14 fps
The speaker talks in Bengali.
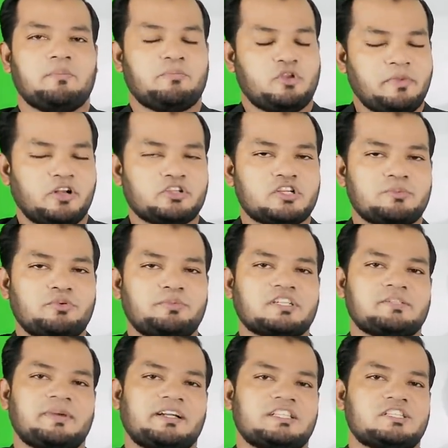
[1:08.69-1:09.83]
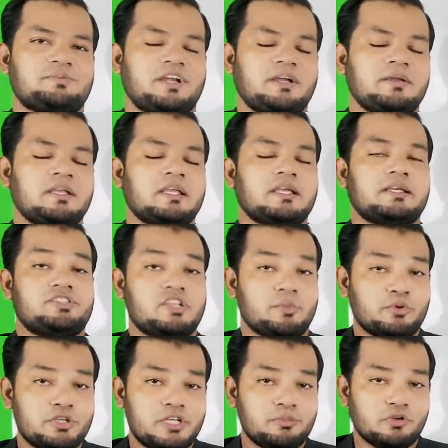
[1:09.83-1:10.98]
প্রিয় মালয়েশিয়ান প্রবাসী বাংলাদেশ বেড়া
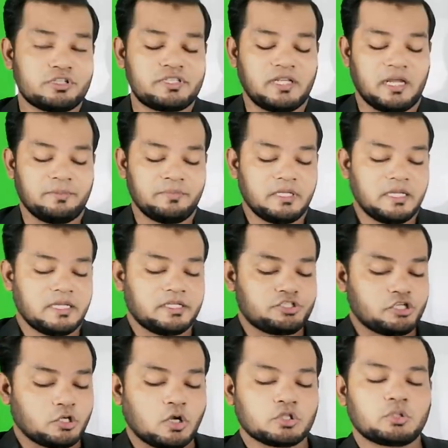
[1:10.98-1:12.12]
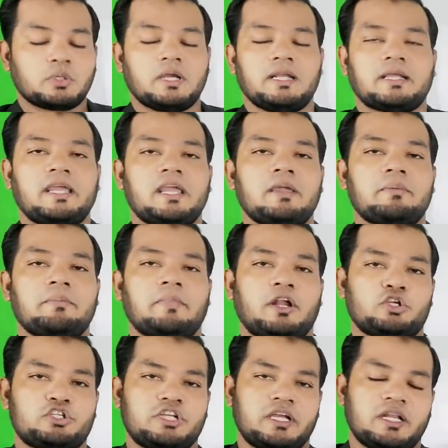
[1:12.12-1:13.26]
যেমনটি বলছিলাম যে গতকালকে
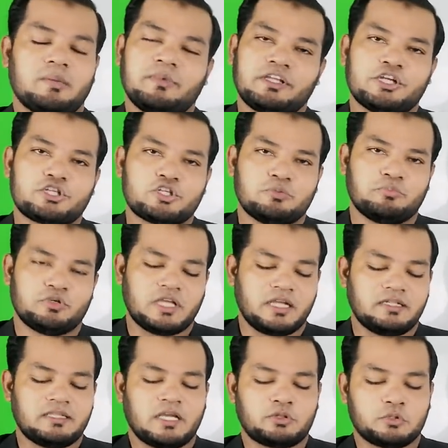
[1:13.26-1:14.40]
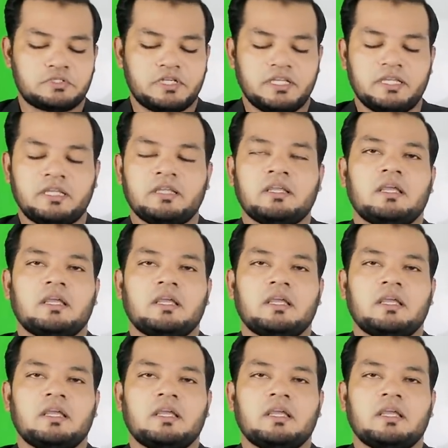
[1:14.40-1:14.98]
মালয়েশিয়ার ইমিগ্রেশন প্রধান দাতুশ্রী